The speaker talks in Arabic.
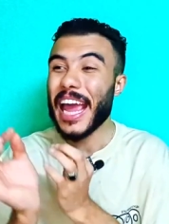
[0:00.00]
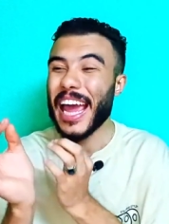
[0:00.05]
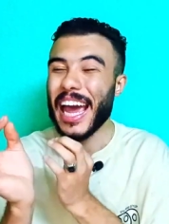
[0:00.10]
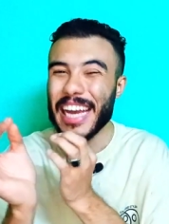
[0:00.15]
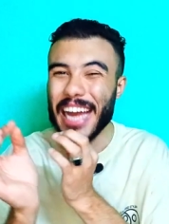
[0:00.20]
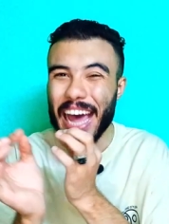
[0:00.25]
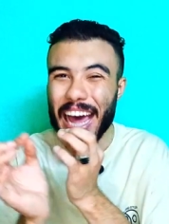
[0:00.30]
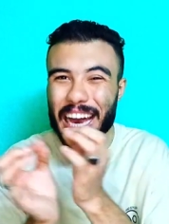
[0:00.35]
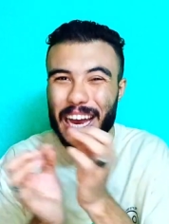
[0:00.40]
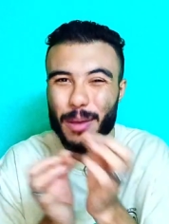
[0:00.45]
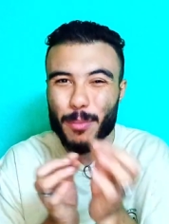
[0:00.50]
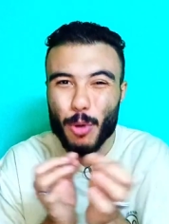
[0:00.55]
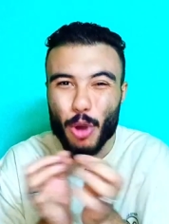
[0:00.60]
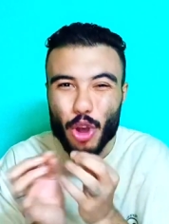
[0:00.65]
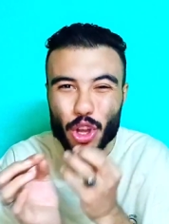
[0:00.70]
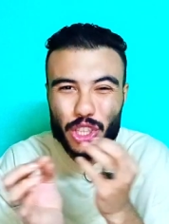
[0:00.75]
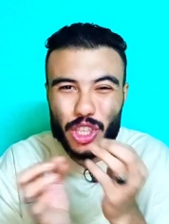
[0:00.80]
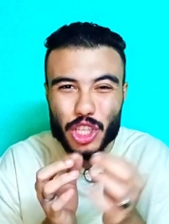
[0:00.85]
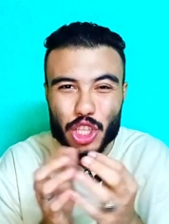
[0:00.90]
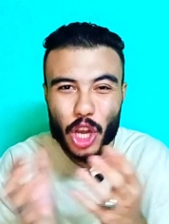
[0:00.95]
كان على
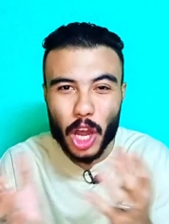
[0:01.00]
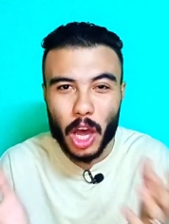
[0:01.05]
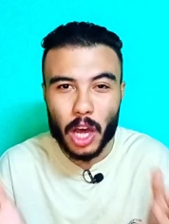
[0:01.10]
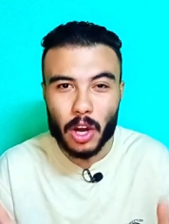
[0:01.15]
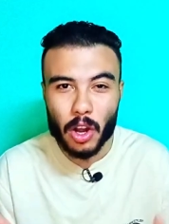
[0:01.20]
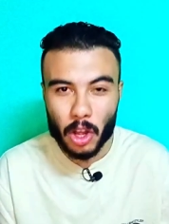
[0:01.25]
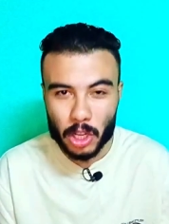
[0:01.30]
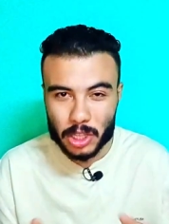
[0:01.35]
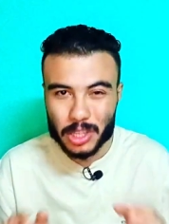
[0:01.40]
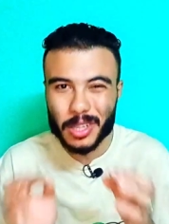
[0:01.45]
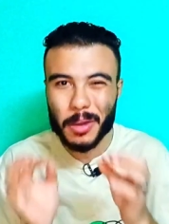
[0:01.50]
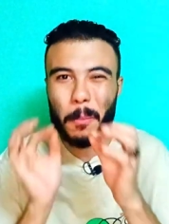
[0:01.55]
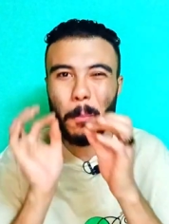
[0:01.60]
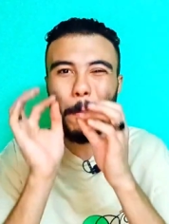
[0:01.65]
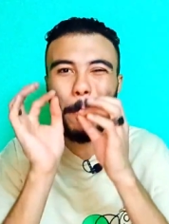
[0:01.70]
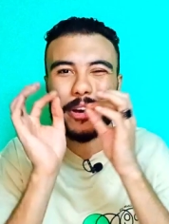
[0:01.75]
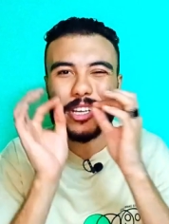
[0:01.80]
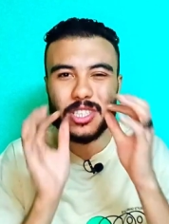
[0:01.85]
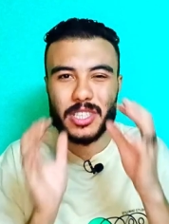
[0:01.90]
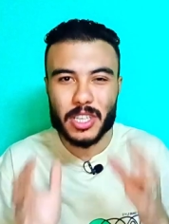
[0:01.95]
بعد شعرات
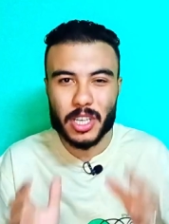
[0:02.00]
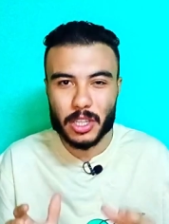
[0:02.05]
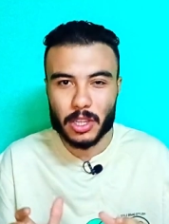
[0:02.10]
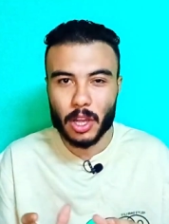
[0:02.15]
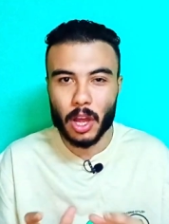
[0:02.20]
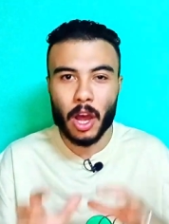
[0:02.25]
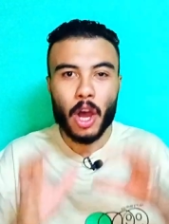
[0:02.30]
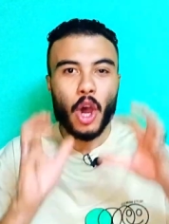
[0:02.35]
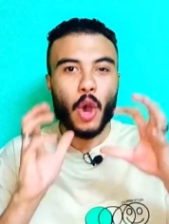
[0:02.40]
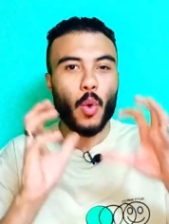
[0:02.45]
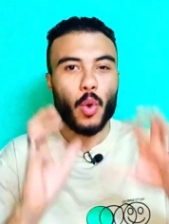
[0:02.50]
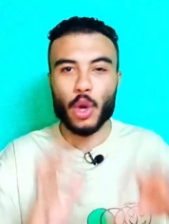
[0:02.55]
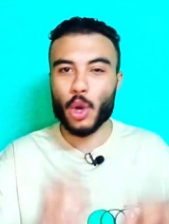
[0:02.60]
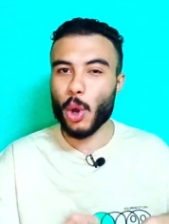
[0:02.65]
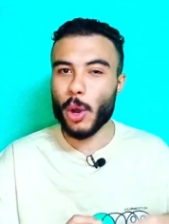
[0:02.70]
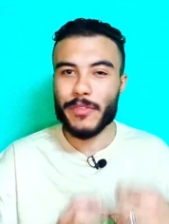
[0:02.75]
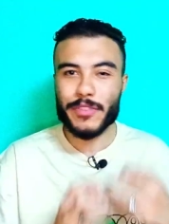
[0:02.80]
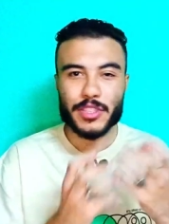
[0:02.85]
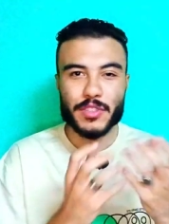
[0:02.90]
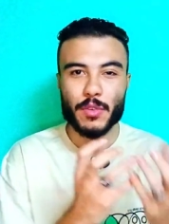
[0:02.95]
بسيطه وان
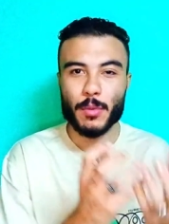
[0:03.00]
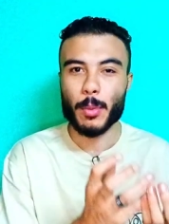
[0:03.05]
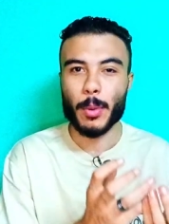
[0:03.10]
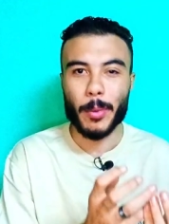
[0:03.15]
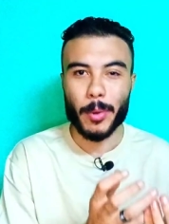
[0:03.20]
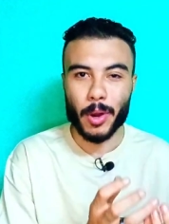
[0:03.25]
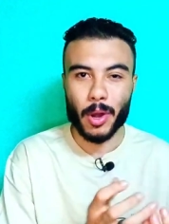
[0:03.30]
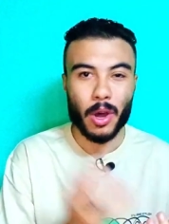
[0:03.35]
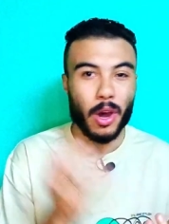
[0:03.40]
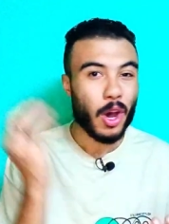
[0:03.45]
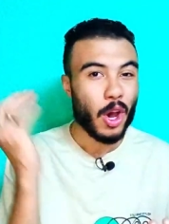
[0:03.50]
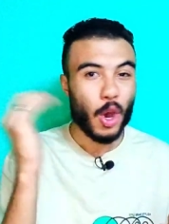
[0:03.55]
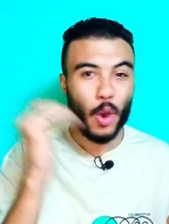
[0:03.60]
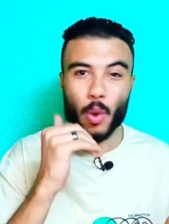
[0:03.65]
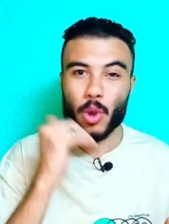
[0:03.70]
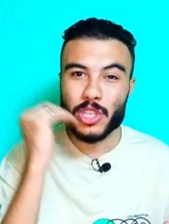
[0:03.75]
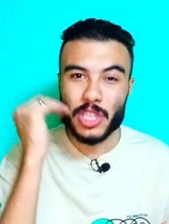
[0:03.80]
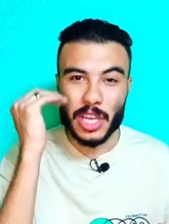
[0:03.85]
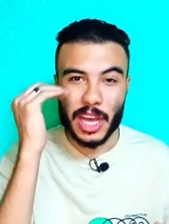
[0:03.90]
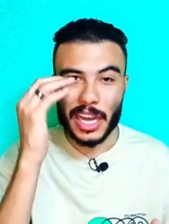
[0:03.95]
هو فاز في المباراه
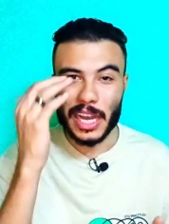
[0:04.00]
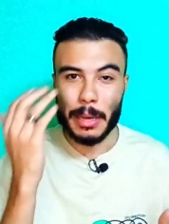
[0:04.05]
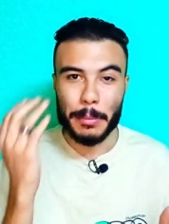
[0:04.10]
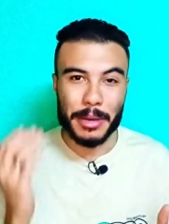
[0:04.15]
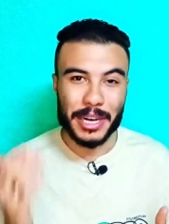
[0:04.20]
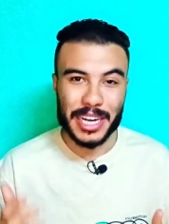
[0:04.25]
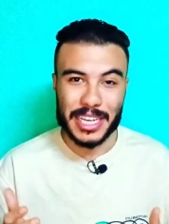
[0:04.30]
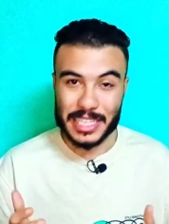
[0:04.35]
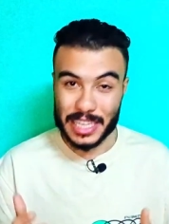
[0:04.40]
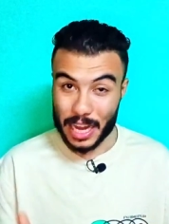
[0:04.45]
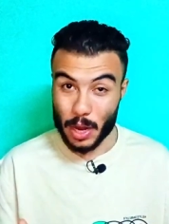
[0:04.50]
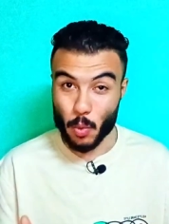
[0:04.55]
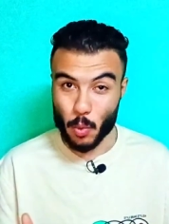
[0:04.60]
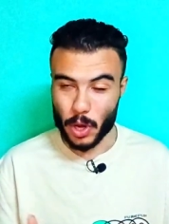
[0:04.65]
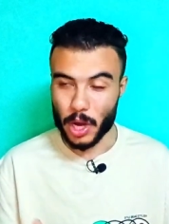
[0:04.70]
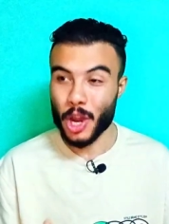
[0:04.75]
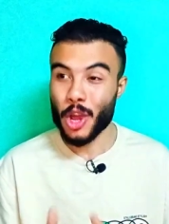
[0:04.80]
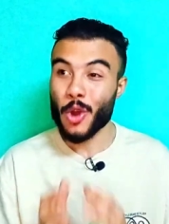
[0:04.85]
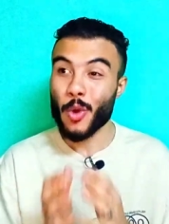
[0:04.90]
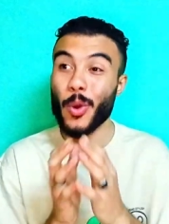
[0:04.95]
ويصعد كمركز
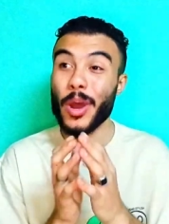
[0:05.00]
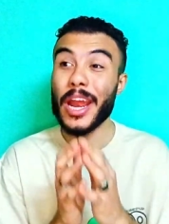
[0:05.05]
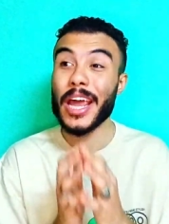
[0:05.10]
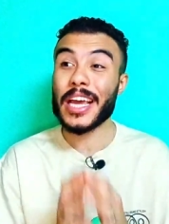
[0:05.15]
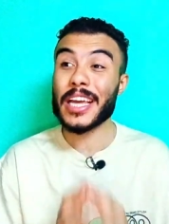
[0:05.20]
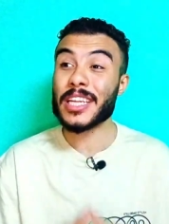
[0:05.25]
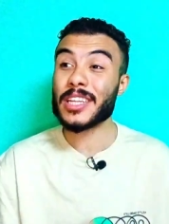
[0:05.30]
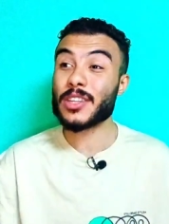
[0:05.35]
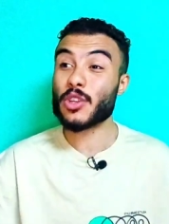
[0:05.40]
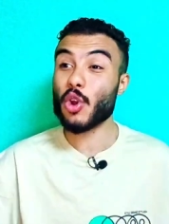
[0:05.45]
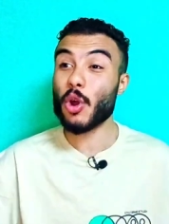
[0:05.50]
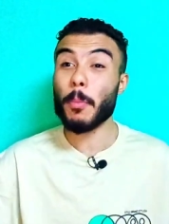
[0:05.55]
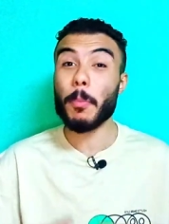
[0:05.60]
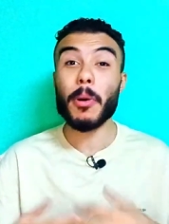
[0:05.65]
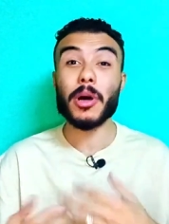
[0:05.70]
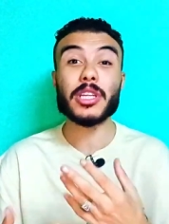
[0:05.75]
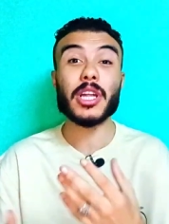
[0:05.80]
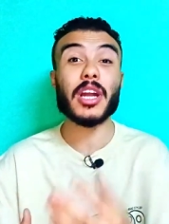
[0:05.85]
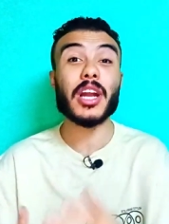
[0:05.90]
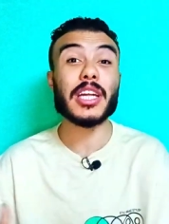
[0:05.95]
اول ولكن رب
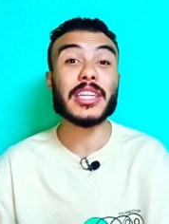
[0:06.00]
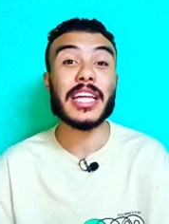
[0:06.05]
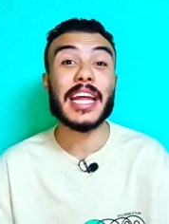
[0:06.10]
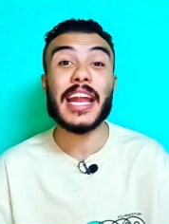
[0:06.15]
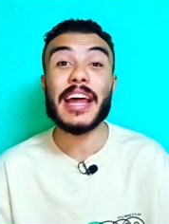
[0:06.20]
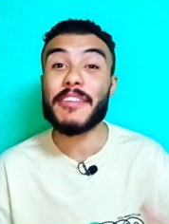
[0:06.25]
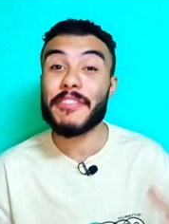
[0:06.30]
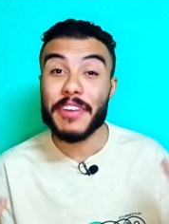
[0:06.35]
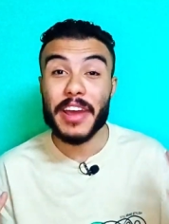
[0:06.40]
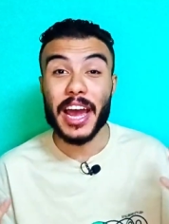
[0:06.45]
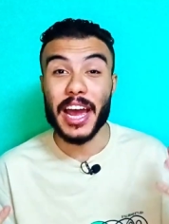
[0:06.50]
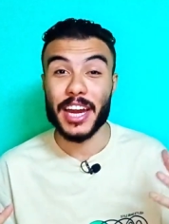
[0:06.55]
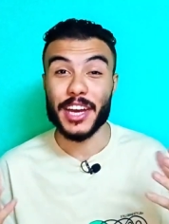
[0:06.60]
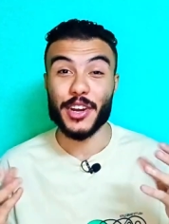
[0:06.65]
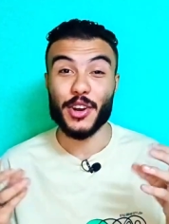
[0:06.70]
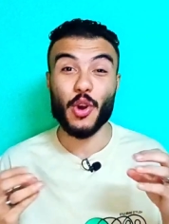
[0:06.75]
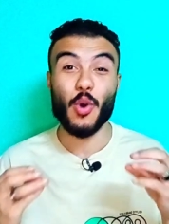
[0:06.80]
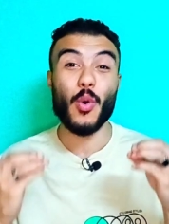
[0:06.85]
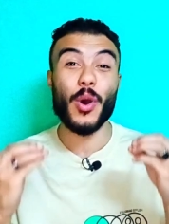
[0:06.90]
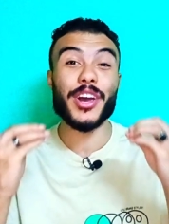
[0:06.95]
ضاره نافعه
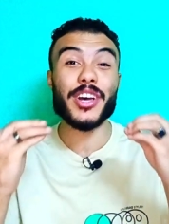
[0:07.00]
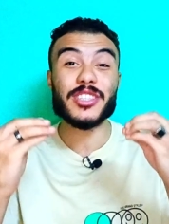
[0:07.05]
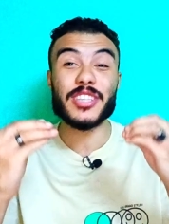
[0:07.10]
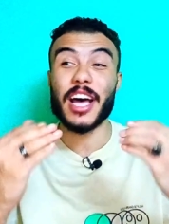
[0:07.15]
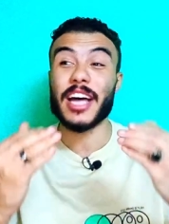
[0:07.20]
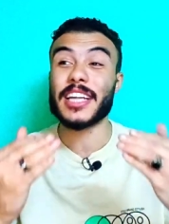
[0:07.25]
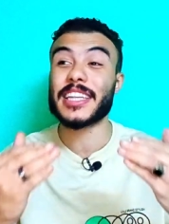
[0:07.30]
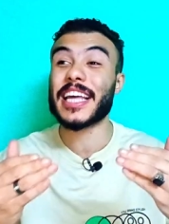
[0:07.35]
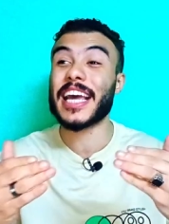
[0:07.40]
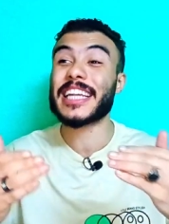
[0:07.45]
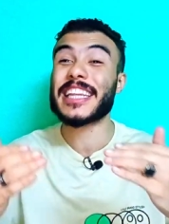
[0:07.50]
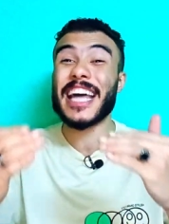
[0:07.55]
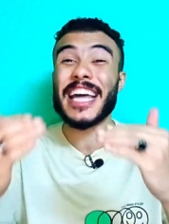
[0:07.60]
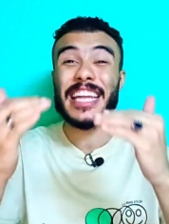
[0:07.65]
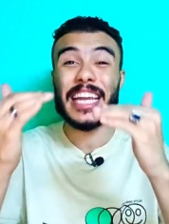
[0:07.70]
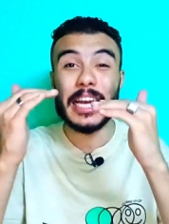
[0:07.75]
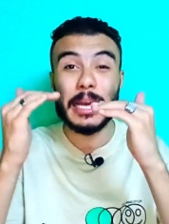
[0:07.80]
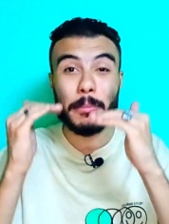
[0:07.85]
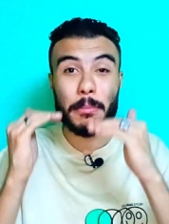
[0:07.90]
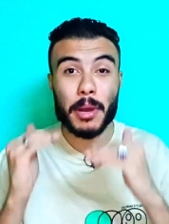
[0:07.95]
ان هو يصعد
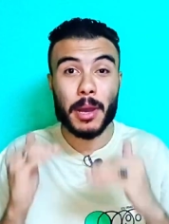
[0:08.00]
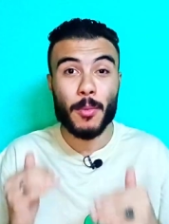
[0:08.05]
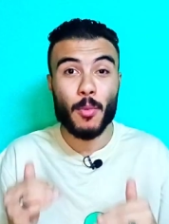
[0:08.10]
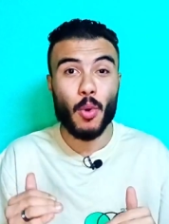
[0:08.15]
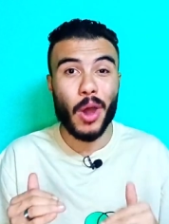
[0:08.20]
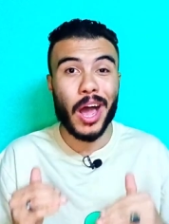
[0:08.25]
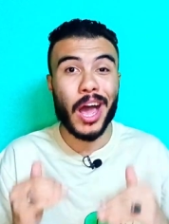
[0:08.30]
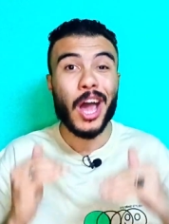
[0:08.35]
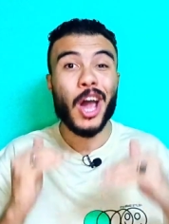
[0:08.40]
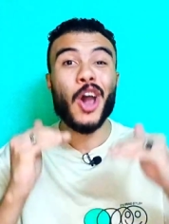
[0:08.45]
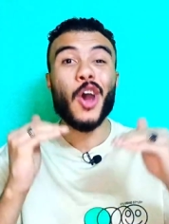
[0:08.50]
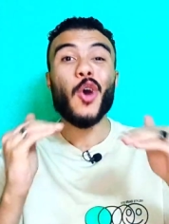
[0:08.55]
كتاني للمجموعه